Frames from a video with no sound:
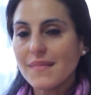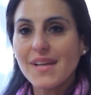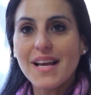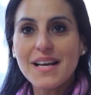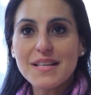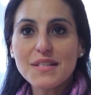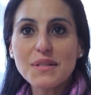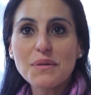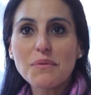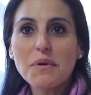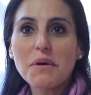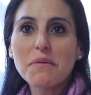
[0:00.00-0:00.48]

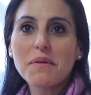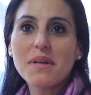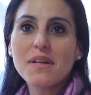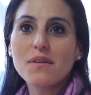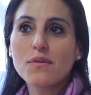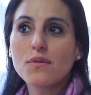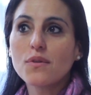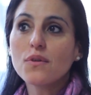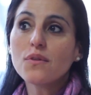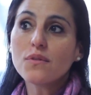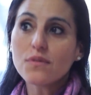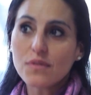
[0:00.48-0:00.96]
así va bien
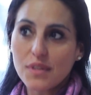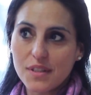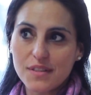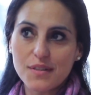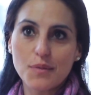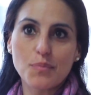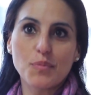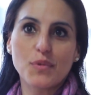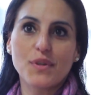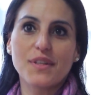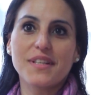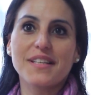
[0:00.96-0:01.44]
o no, que
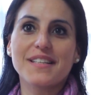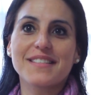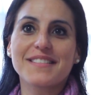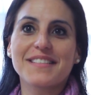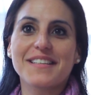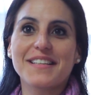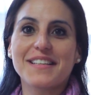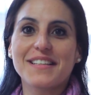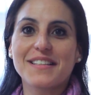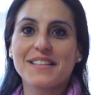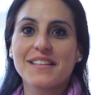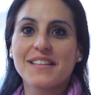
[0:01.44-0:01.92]
se puede
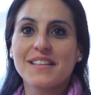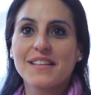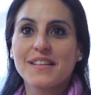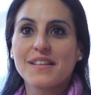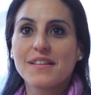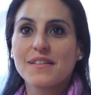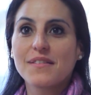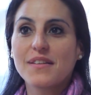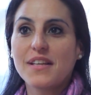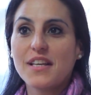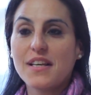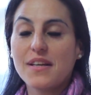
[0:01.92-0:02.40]
hacer
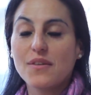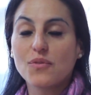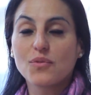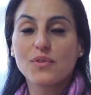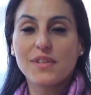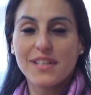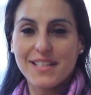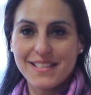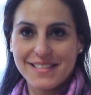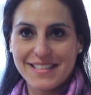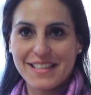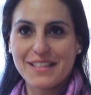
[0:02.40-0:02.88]
eh,
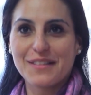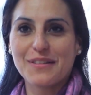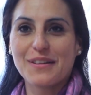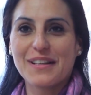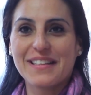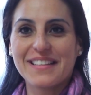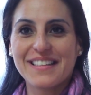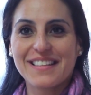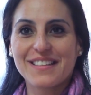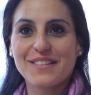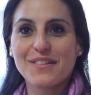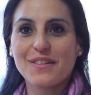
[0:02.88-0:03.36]
utilizando
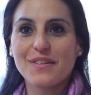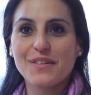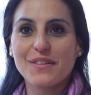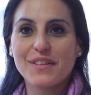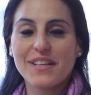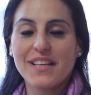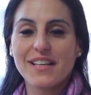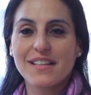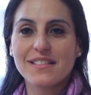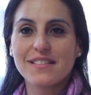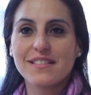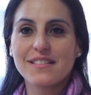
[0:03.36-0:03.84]
la
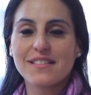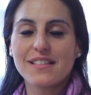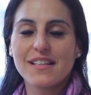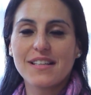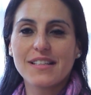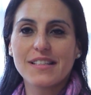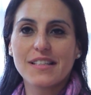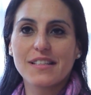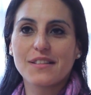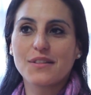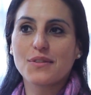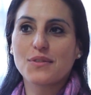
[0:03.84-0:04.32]
tecnología
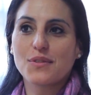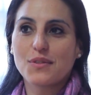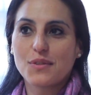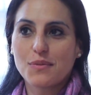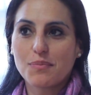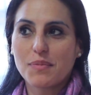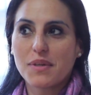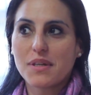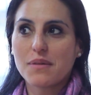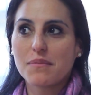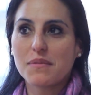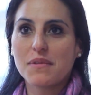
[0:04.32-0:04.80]
existente. Entonces
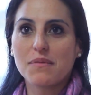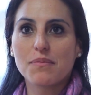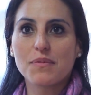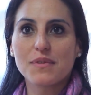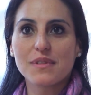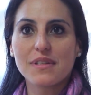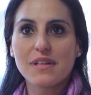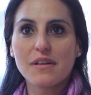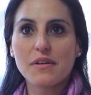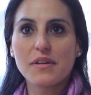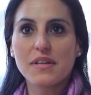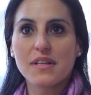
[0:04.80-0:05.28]
para mí
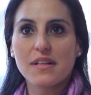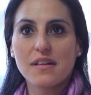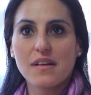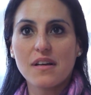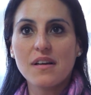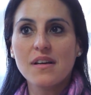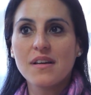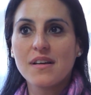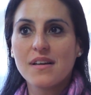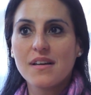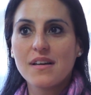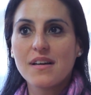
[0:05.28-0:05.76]
pues la verdad
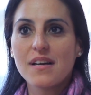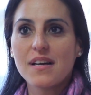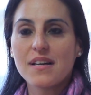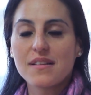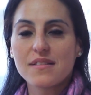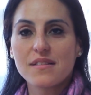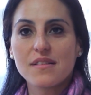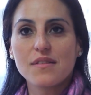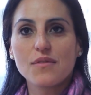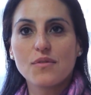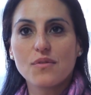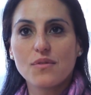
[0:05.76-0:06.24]
ha
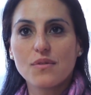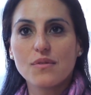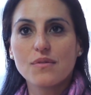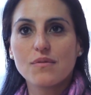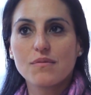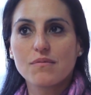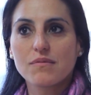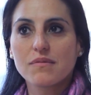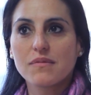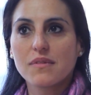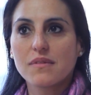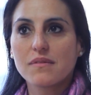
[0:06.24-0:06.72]
sido
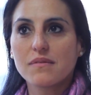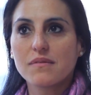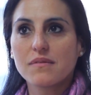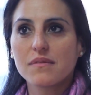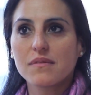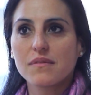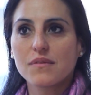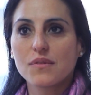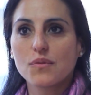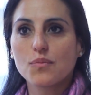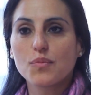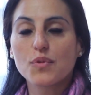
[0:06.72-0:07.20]

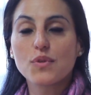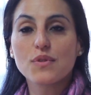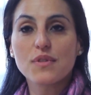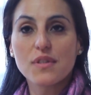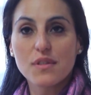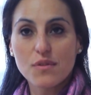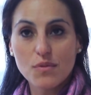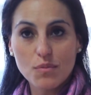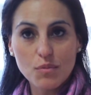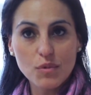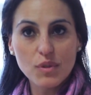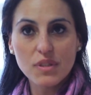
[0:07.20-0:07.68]
un,
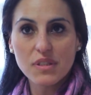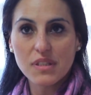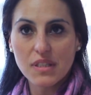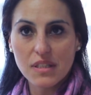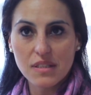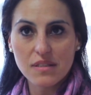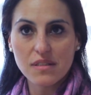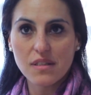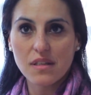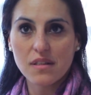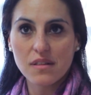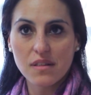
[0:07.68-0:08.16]
proceso muy
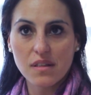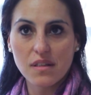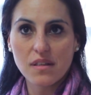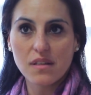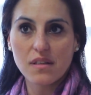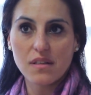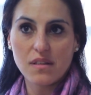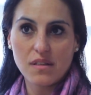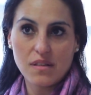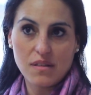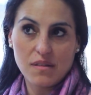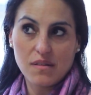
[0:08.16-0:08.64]
interesante
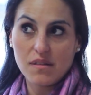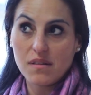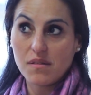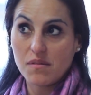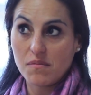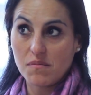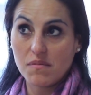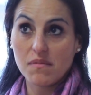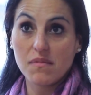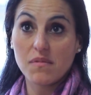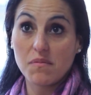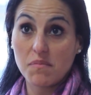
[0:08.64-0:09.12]

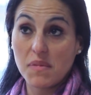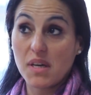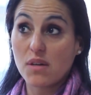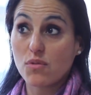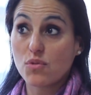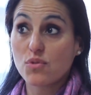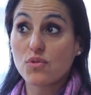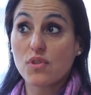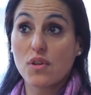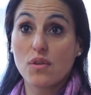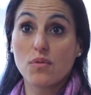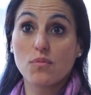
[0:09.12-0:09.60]
y, y me ha
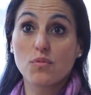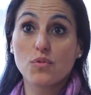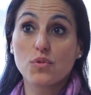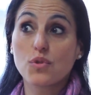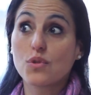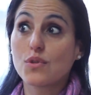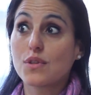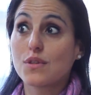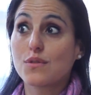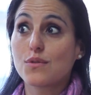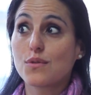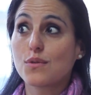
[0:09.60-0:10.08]
gustado
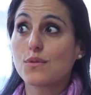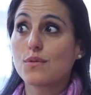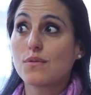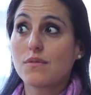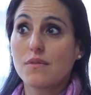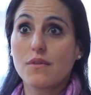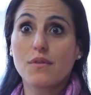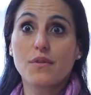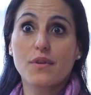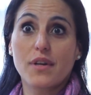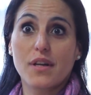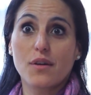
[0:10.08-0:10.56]
mucho, de hecho
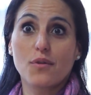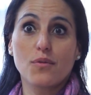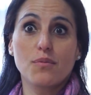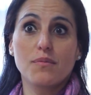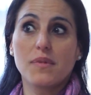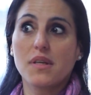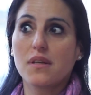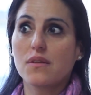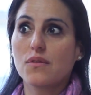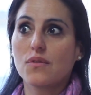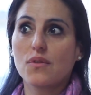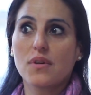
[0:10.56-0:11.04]
lo
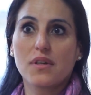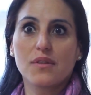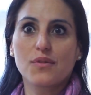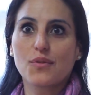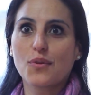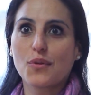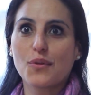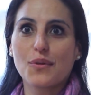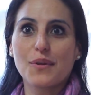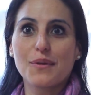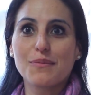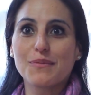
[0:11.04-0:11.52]
recomiendo a
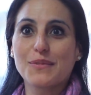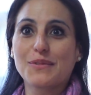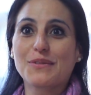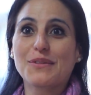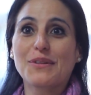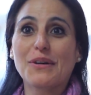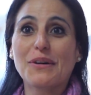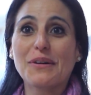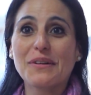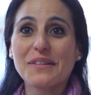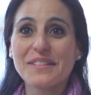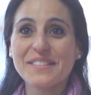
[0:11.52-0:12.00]
todo el
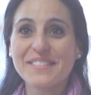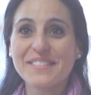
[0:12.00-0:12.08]
mundo.